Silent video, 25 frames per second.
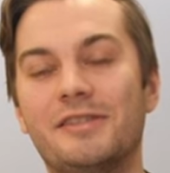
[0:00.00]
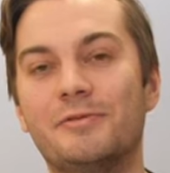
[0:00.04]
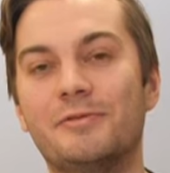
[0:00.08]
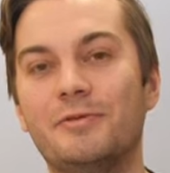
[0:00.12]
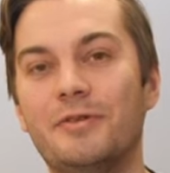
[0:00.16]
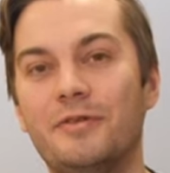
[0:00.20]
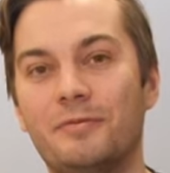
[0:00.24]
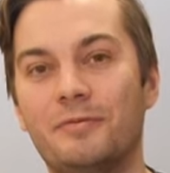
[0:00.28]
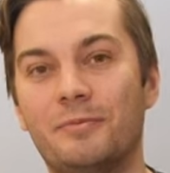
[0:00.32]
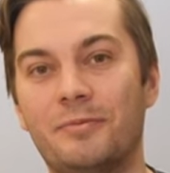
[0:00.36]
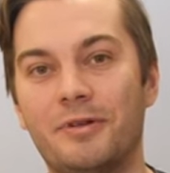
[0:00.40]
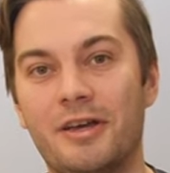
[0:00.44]

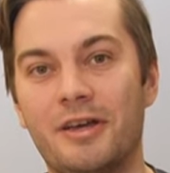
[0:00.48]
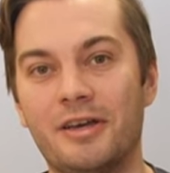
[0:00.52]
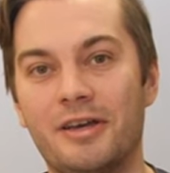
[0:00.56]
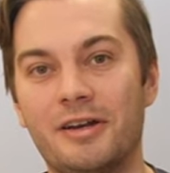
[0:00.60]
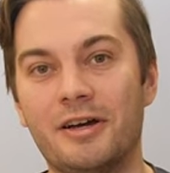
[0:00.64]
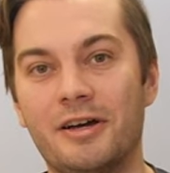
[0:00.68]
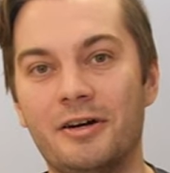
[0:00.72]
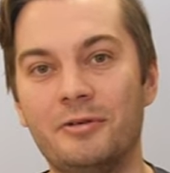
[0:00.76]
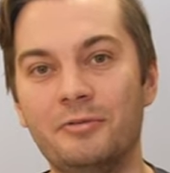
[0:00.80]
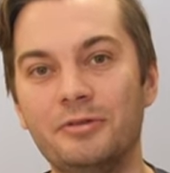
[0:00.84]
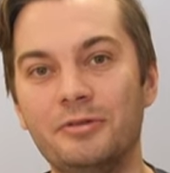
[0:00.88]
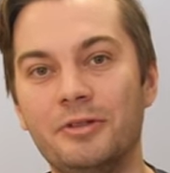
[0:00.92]
Swift
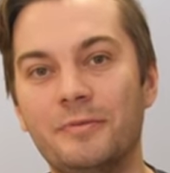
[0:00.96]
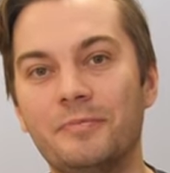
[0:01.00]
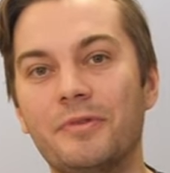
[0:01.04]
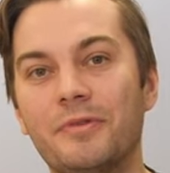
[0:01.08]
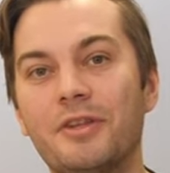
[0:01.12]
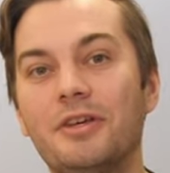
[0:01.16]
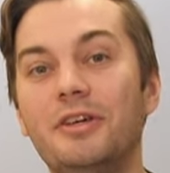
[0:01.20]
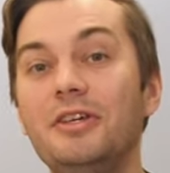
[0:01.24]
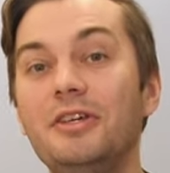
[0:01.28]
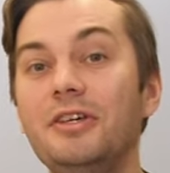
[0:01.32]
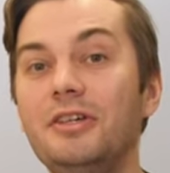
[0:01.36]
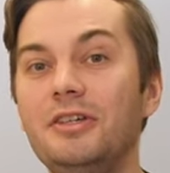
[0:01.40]
Playground
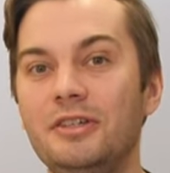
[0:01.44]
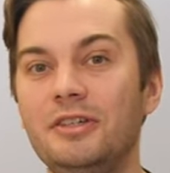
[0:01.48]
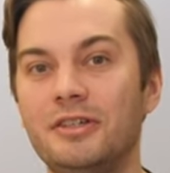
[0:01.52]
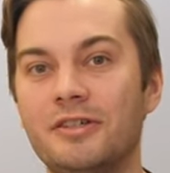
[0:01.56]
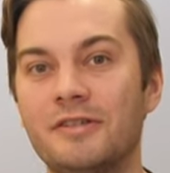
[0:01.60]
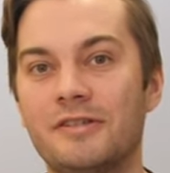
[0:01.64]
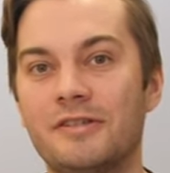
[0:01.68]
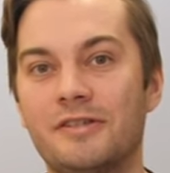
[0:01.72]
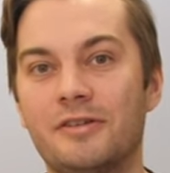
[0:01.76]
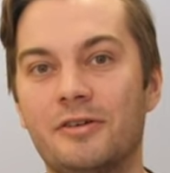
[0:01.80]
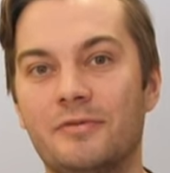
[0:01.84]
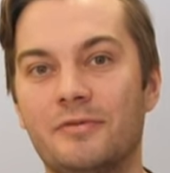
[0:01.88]
i
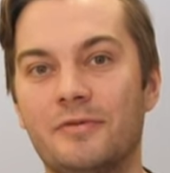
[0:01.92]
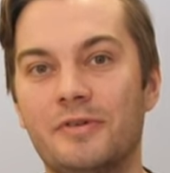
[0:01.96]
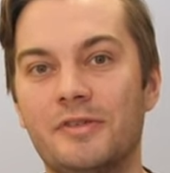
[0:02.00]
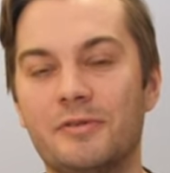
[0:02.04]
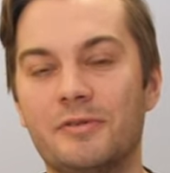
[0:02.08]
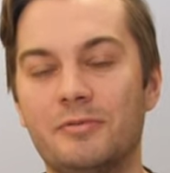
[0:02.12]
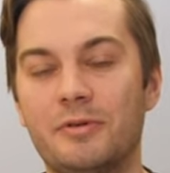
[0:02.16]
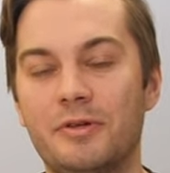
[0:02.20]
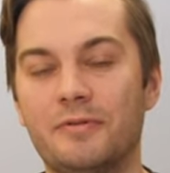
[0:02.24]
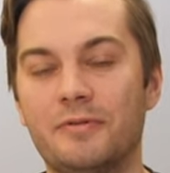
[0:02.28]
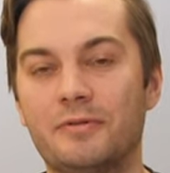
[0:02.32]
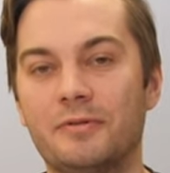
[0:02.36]
językowi
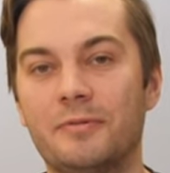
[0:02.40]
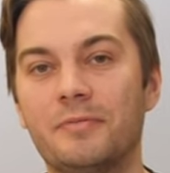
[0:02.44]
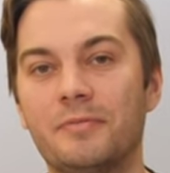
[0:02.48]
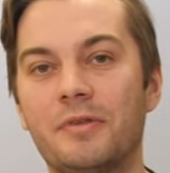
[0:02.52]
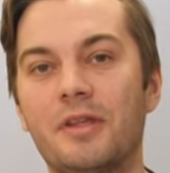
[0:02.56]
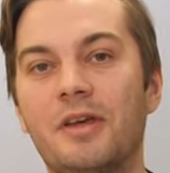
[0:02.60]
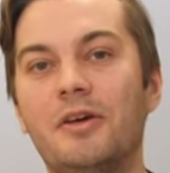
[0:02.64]
Swift.